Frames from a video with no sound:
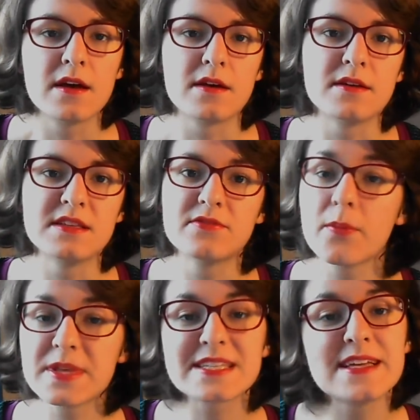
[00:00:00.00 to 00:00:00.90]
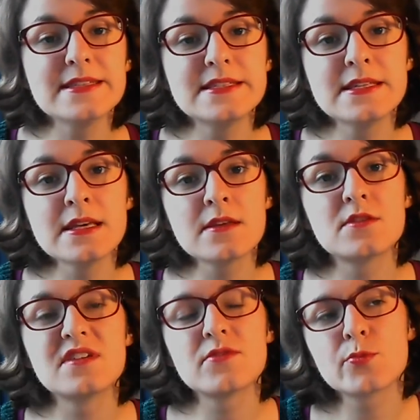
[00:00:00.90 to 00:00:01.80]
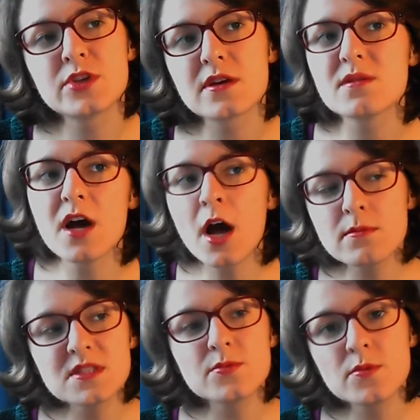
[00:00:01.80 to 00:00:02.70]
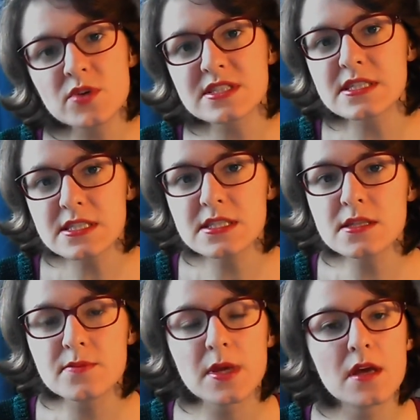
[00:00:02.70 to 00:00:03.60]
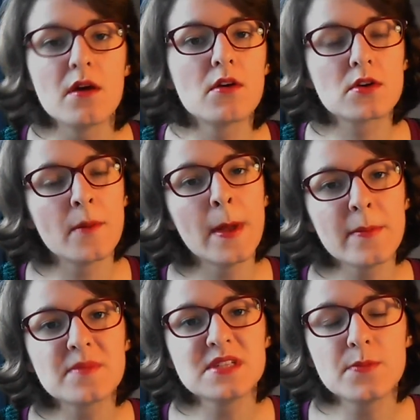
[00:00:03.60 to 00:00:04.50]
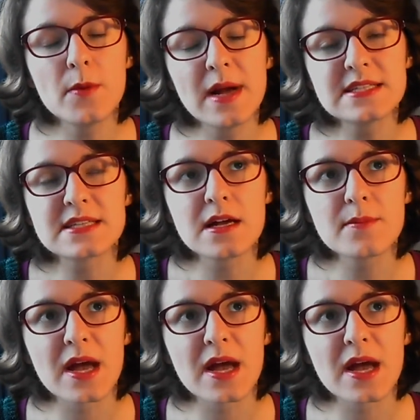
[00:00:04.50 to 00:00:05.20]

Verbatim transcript: euh, des vampires sadiques, des vampires un petit peu moins sadiques mais euh, quand même un petit peu malsains,